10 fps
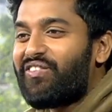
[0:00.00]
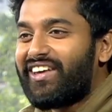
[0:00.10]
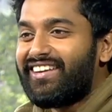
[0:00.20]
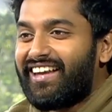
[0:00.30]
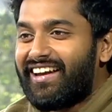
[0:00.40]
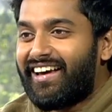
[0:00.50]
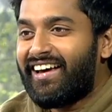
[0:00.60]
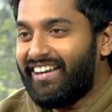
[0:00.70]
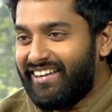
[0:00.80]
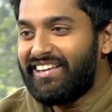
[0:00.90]
பிடிக்கும் தலை
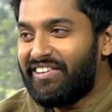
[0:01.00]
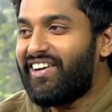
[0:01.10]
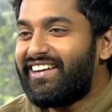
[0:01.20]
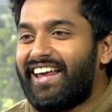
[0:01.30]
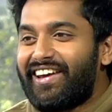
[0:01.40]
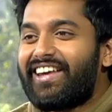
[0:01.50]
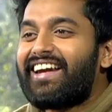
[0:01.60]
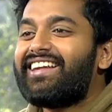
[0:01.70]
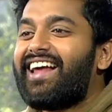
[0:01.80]
இந்த மாதிரி தான் எனக்கு இருக்குன்னு